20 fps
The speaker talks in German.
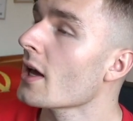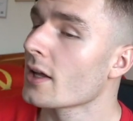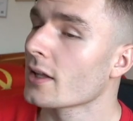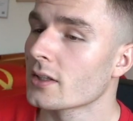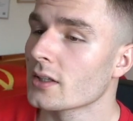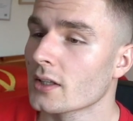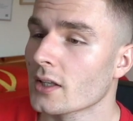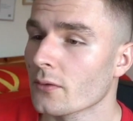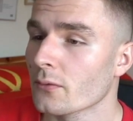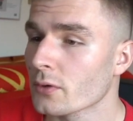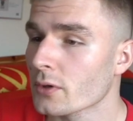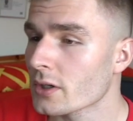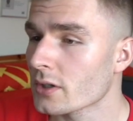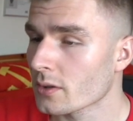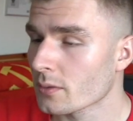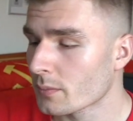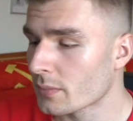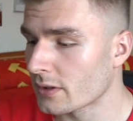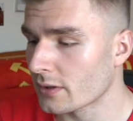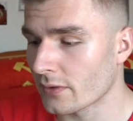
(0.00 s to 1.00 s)
die da wirklich
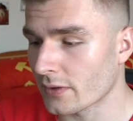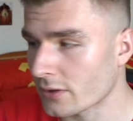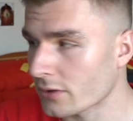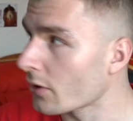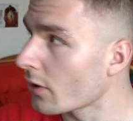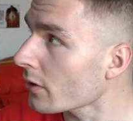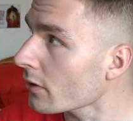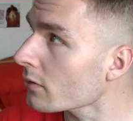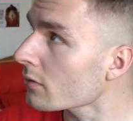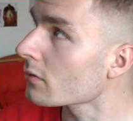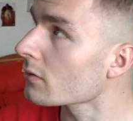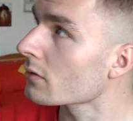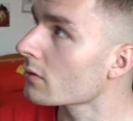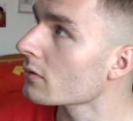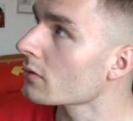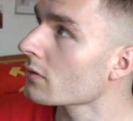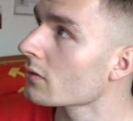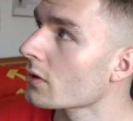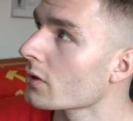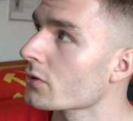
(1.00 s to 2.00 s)
ein bisschen was können und, und